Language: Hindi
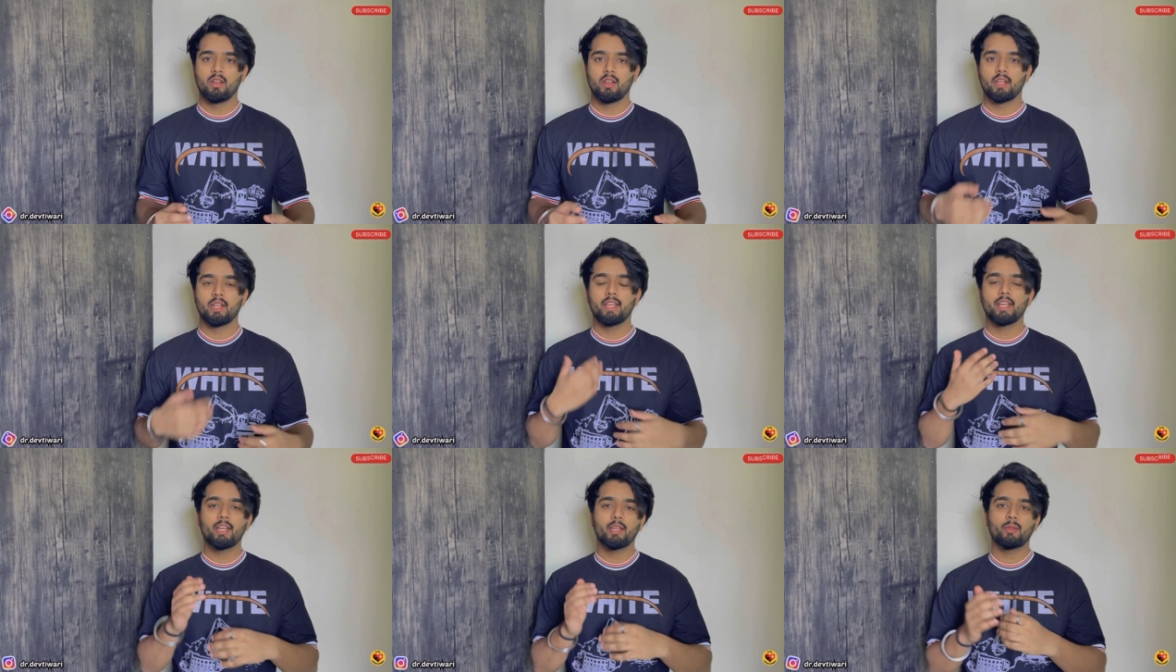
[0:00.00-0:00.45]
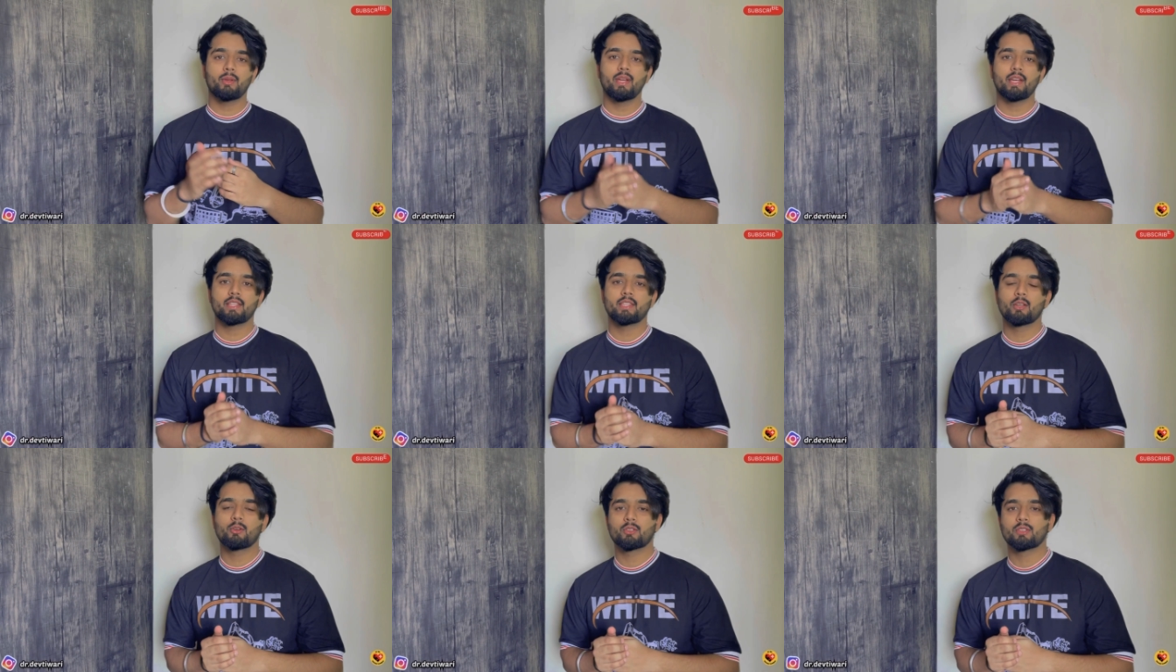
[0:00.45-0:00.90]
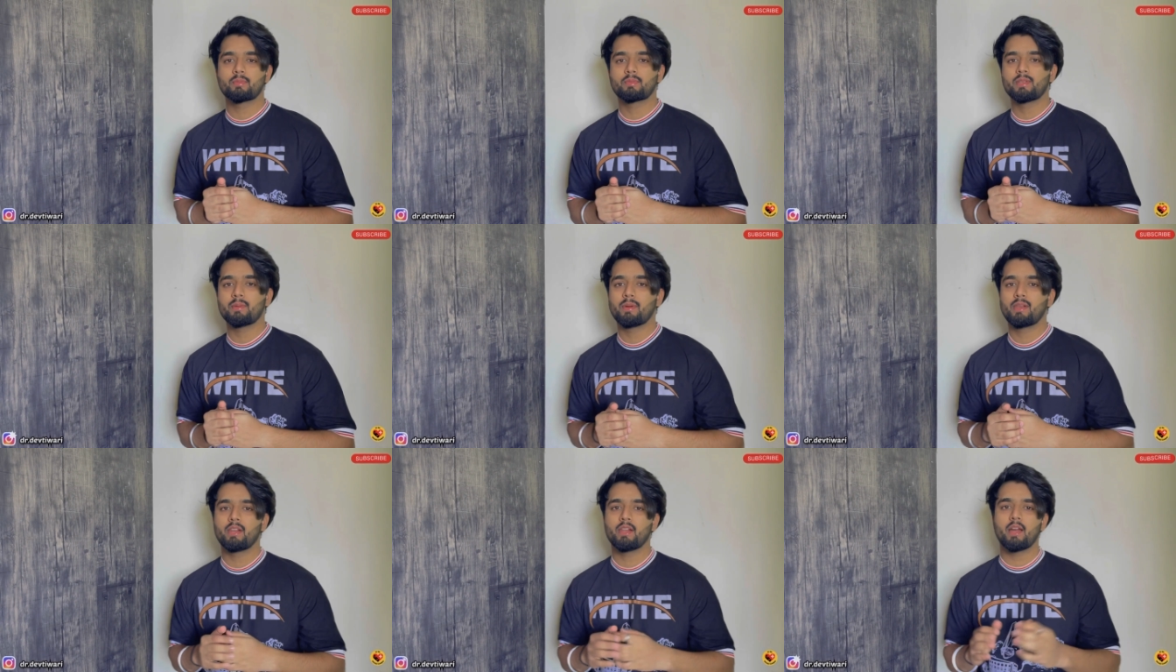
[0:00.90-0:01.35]
ठीक है तो यार देखो
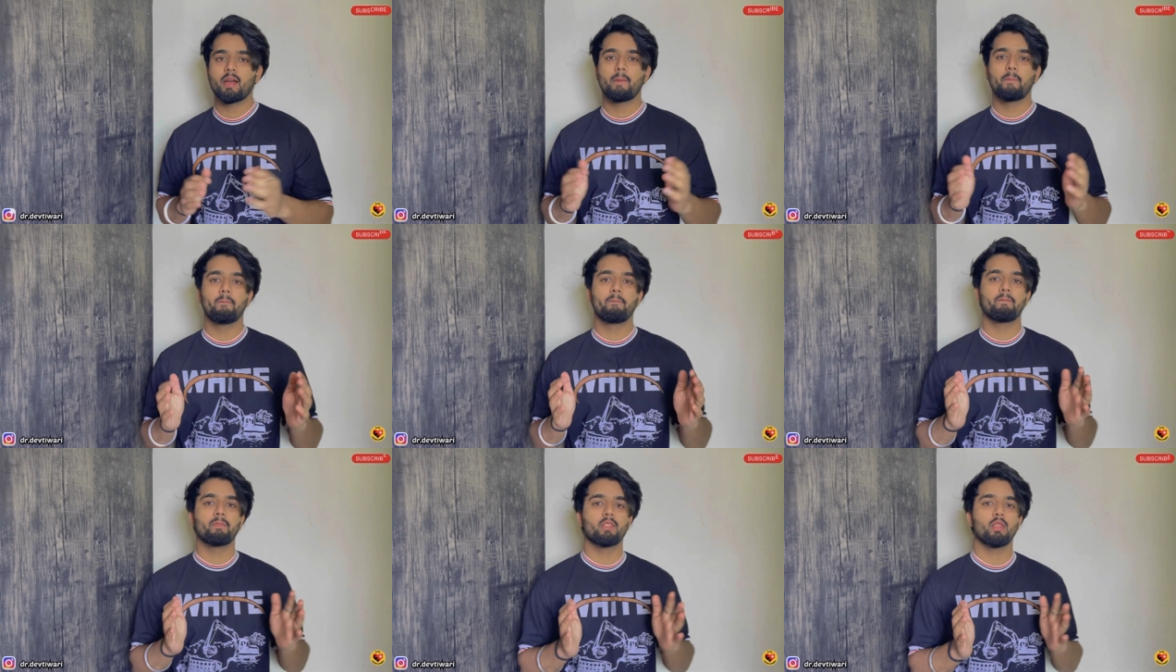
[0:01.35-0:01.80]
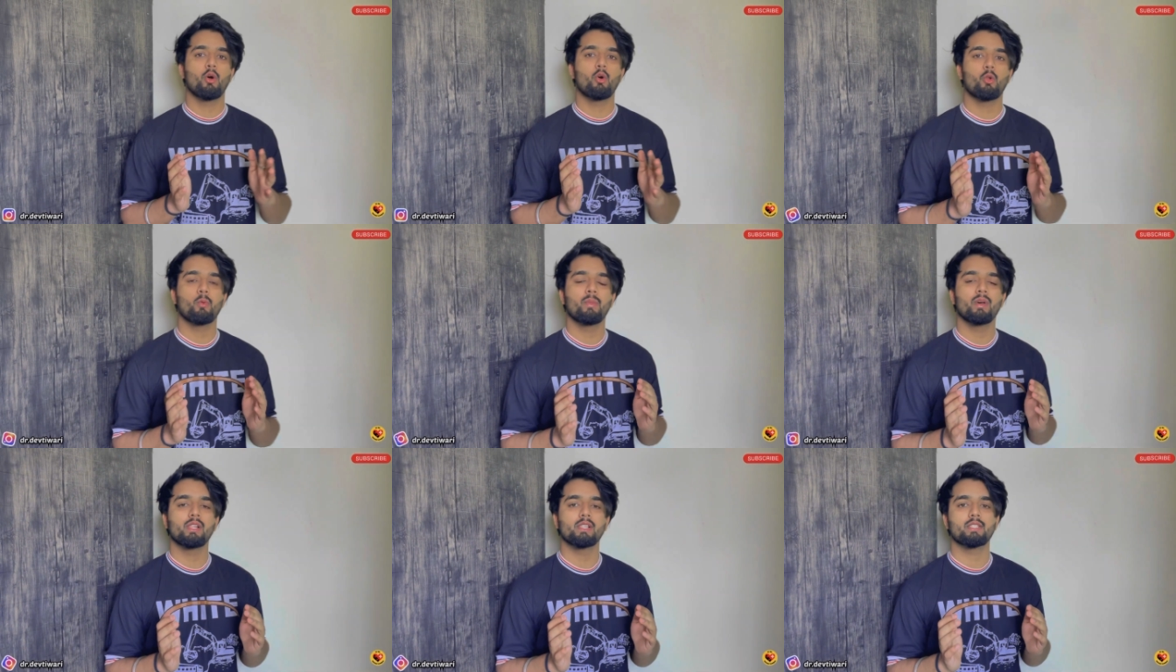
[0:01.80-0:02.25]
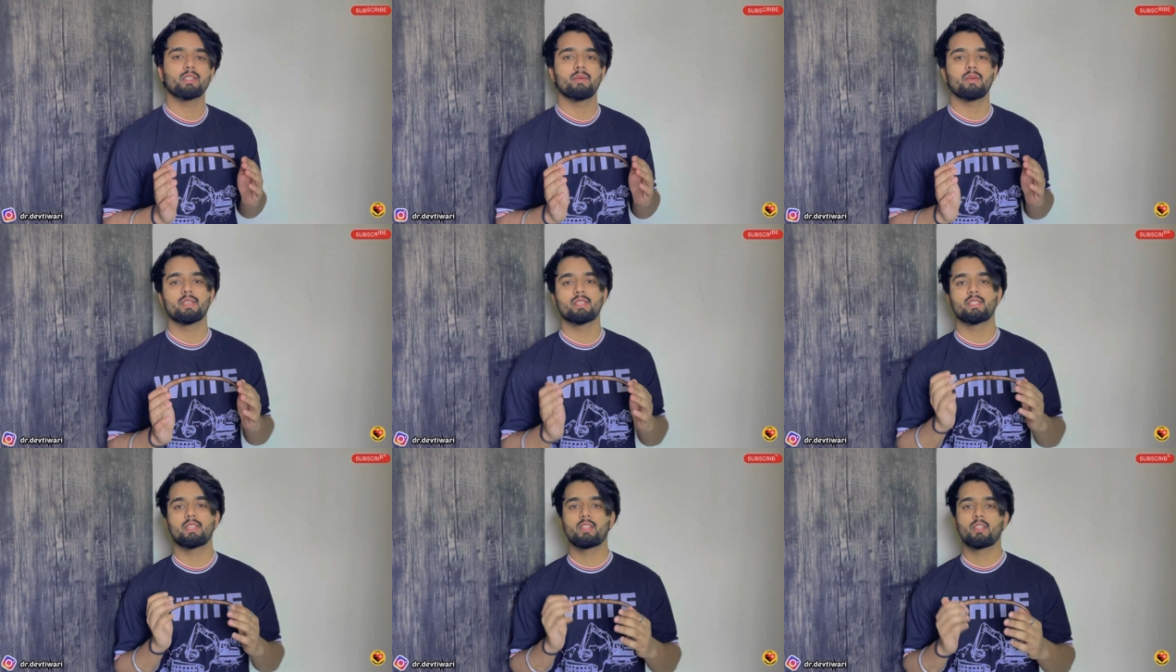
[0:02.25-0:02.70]
सबसे पहले ना हम नॉर्मल
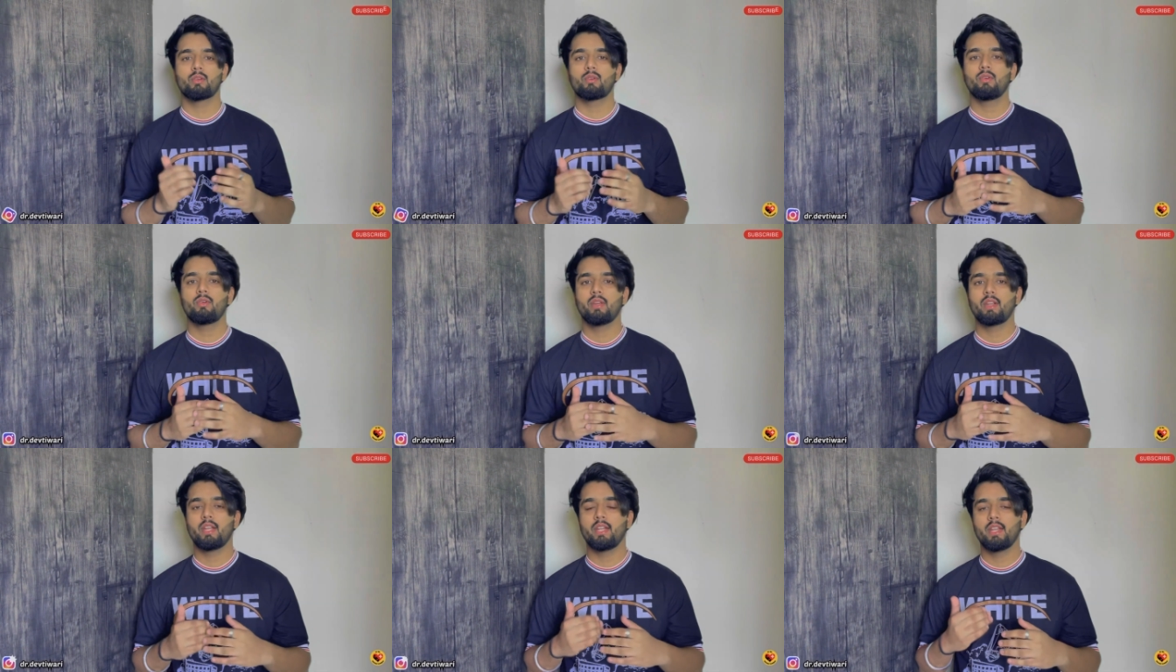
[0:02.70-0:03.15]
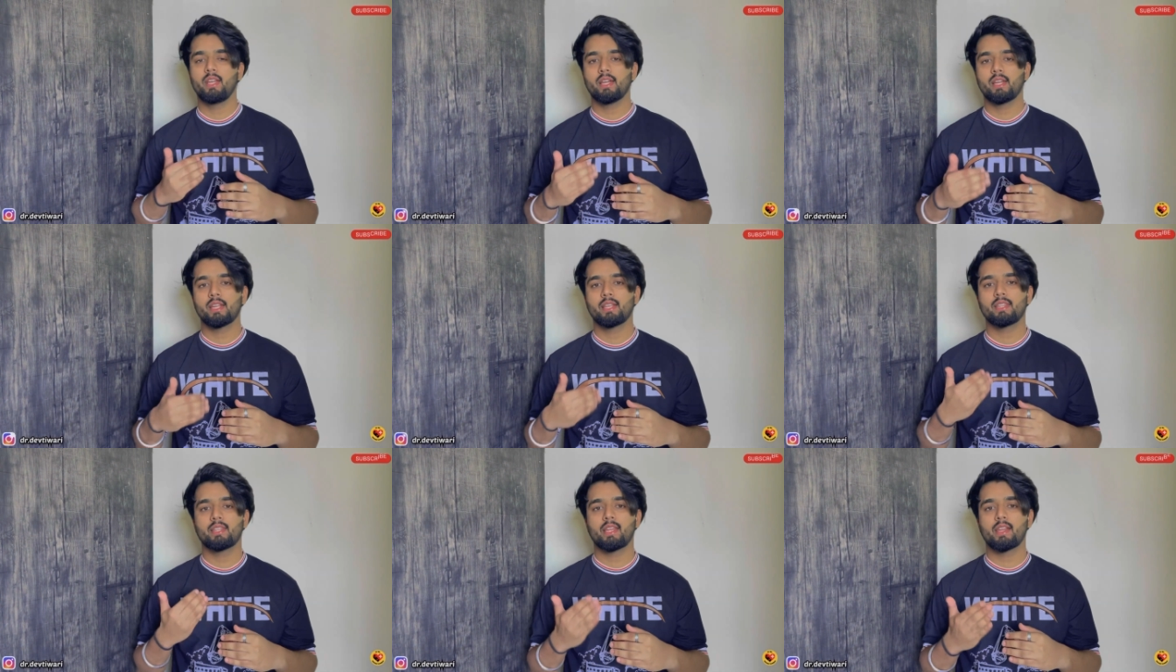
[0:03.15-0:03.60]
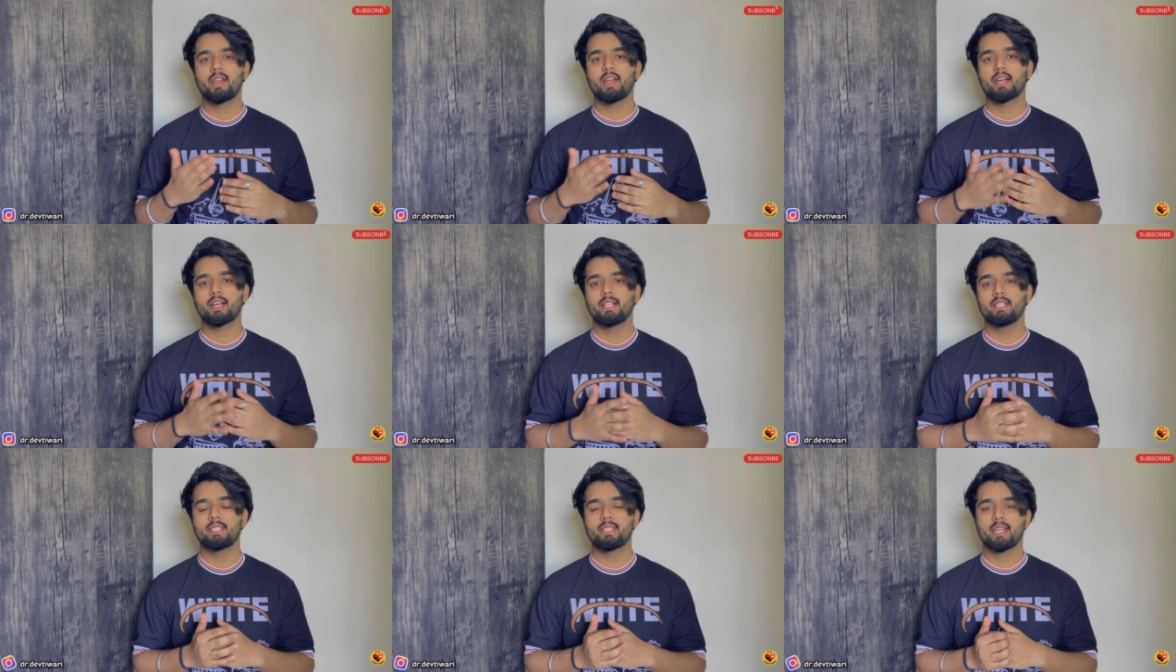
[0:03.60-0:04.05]
समझते हैं देखो इंडिया के अंदर ना
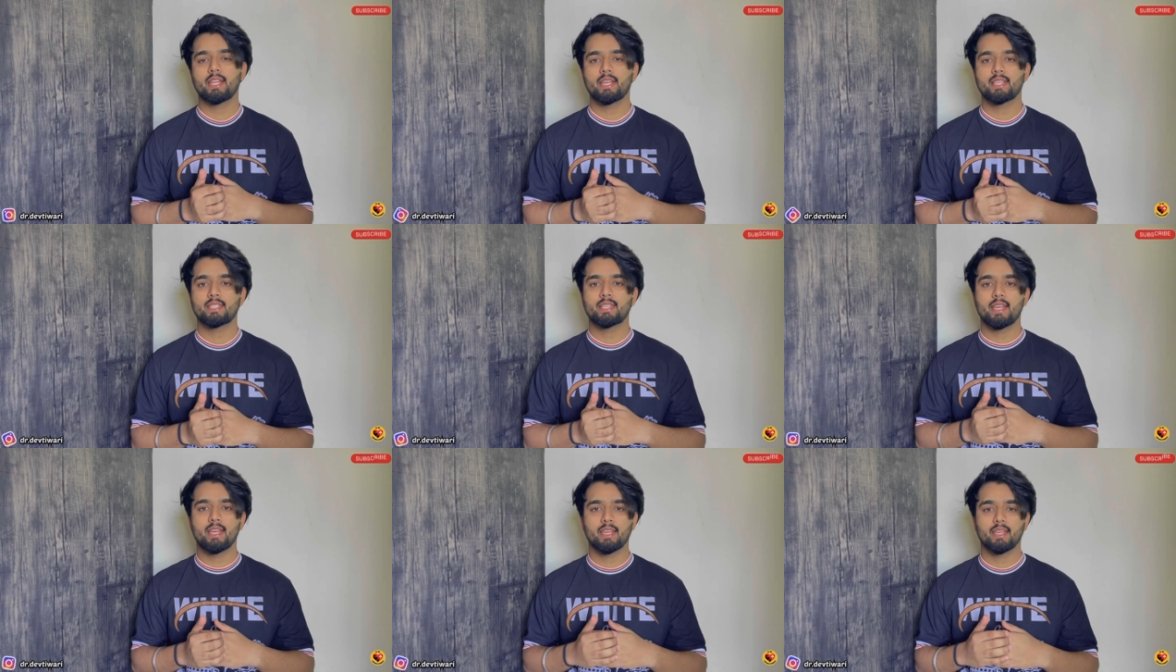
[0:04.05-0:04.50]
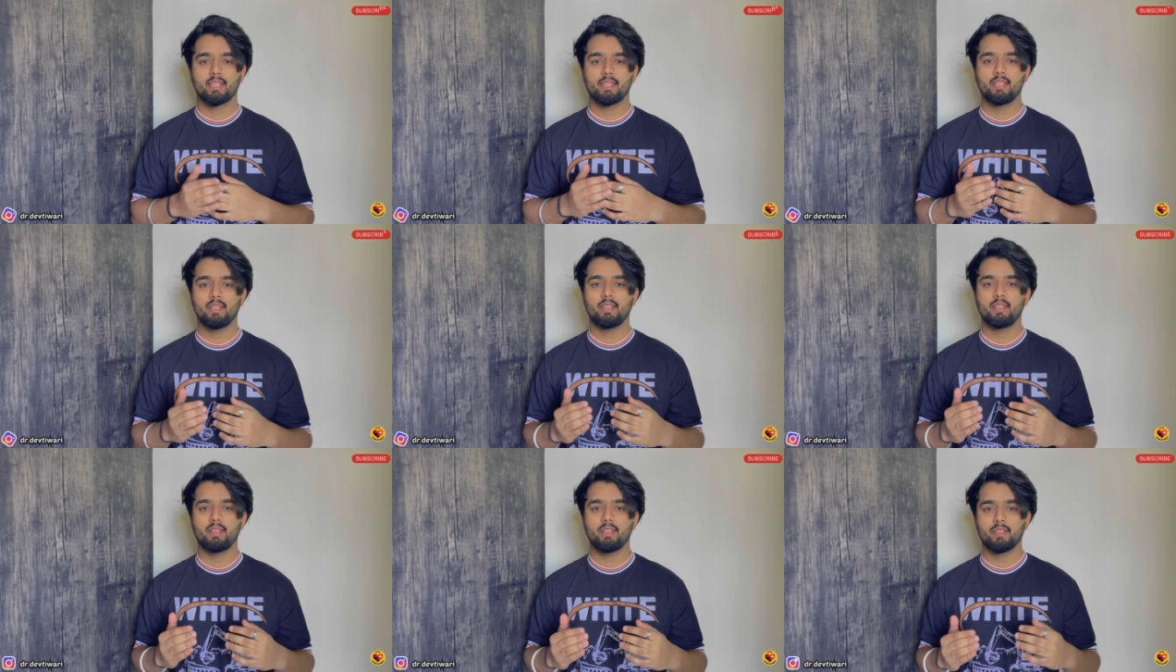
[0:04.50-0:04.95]
कल्चर ऐसा है कि